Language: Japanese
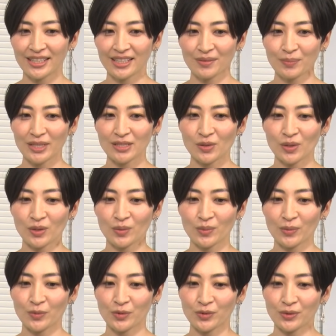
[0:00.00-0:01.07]
まあ、それを
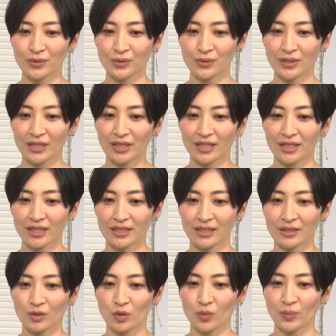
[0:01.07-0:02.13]
マくんが「
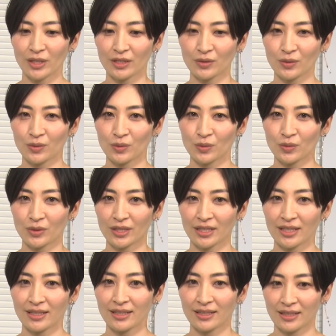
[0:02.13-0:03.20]
透明」ということ
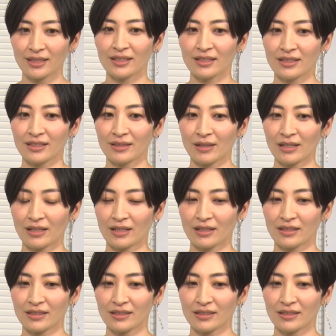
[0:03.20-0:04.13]
で、うん、なんか